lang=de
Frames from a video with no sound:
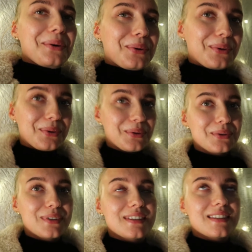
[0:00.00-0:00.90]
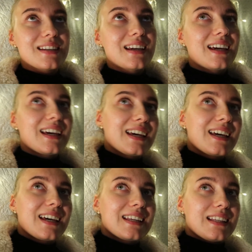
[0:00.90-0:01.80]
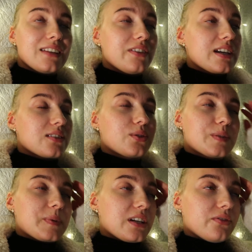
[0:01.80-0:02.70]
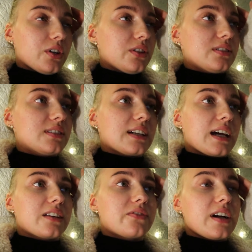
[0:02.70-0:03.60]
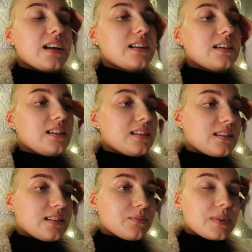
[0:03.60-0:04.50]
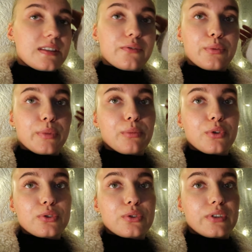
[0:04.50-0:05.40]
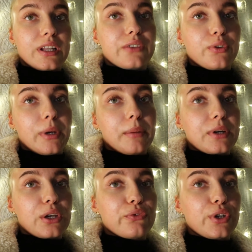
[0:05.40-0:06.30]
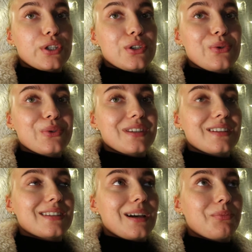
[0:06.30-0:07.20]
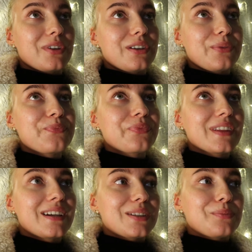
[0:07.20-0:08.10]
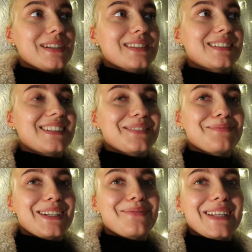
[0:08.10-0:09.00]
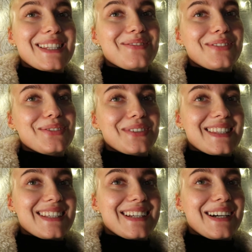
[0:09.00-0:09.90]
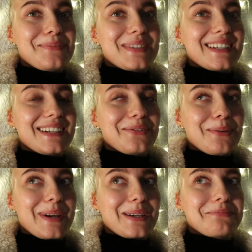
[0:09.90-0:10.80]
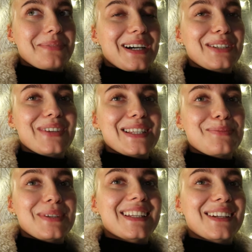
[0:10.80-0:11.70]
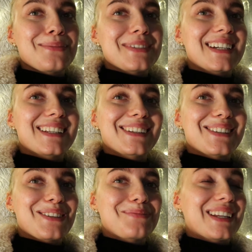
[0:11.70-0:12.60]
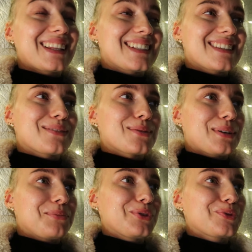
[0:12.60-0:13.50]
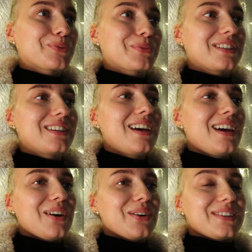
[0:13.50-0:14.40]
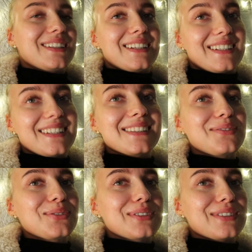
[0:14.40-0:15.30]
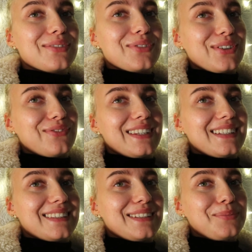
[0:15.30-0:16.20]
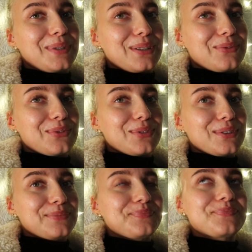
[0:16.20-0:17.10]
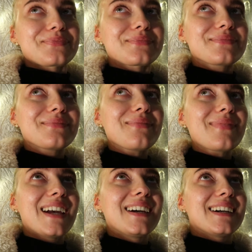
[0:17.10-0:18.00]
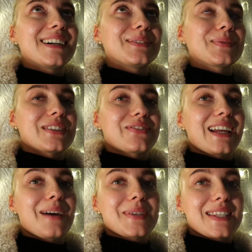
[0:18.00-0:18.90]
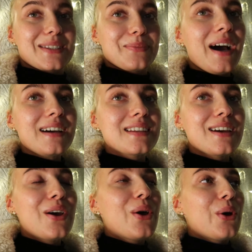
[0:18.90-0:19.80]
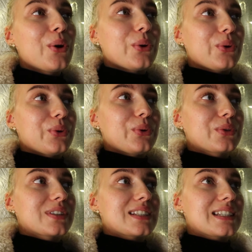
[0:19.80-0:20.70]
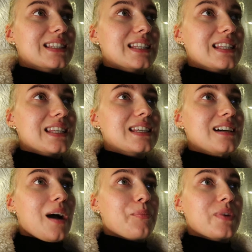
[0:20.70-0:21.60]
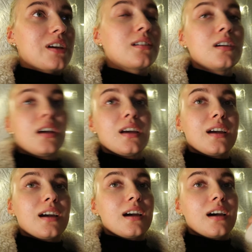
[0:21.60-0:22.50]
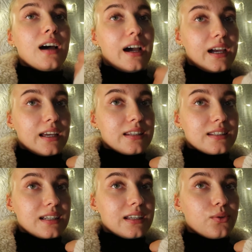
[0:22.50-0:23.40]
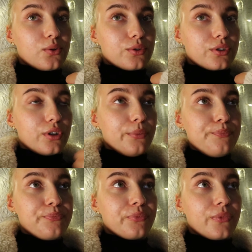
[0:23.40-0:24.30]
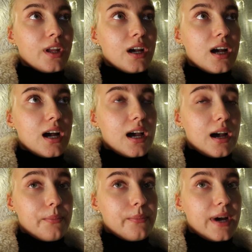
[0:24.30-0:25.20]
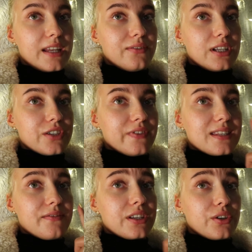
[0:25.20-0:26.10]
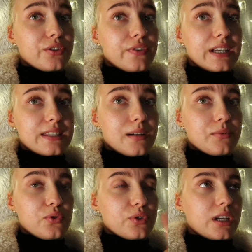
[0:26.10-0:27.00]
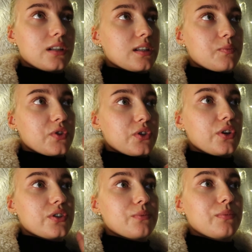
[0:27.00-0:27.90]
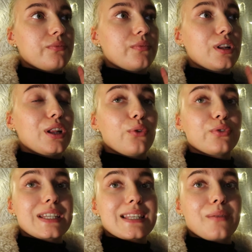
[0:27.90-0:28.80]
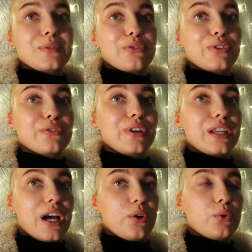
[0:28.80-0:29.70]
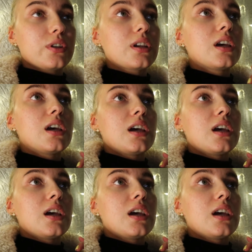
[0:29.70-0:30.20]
und dann war ich kurz bei einer Freundin direkt, weil ich ihr ein bisschen von meinem Couscous-Salat vorbeibringen wollte. Und ich habe ihr die Maske, die ihr in meinem letzten Video gesehen habt, äh, vorbeigebracht, weil sie mir in den Kommentaren geschrieben hat, lass sie zusammen ausprobieren. Und dann dachte ich, sie würde sich freuen, wenn ich sie ihr bringen würde. Ähm, deswegen habe ich das gemacht. Und jetzt sitze ich hier, habe mir einen Trinkjoghurt genommen. Meine Flasche Wasser, weil ich heute vergessen habe zu trinken. Das muss ich heute im Laufe des Abends auf jeden Fall nachholen.